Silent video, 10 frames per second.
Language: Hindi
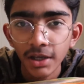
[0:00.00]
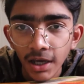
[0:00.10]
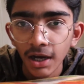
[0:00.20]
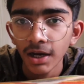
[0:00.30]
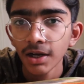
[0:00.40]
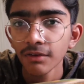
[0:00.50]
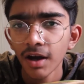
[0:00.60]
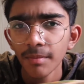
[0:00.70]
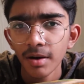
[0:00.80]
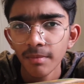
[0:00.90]
या
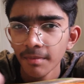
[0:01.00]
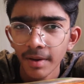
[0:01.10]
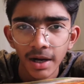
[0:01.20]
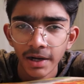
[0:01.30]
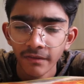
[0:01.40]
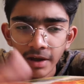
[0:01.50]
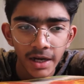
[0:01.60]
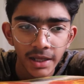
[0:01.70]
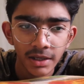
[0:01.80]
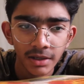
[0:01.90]
वहाँ पर हमने पराठे
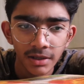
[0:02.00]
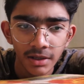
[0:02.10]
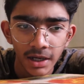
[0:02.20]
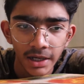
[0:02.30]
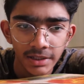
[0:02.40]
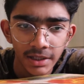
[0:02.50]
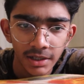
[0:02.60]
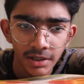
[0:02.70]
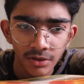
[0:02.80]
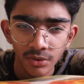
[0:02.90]
वगैरह ही खाए
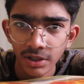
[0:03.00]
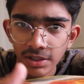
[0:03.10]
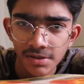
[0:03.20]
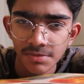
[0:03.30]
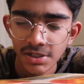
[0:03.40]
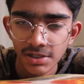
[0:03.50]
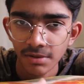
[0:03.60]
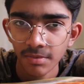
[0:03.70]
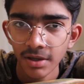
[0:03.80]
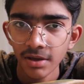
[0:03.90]
थे रोटी सब्जी ये
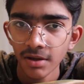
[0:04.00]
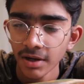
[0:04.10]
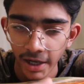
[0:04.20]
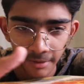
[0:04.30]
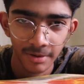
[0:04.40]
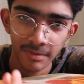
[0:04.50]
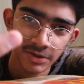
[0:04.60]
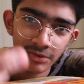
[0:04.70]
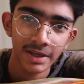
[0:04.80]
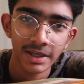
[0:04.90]
सब भी ढाबे
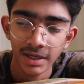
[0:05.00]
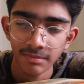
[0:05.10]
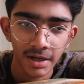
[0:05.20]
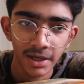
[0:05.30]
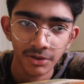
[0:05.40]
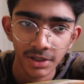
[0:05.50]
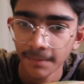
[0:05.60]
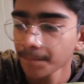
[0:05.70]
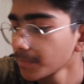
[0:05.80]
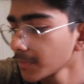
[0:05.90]
में तो भाई यही बढ़िया होता है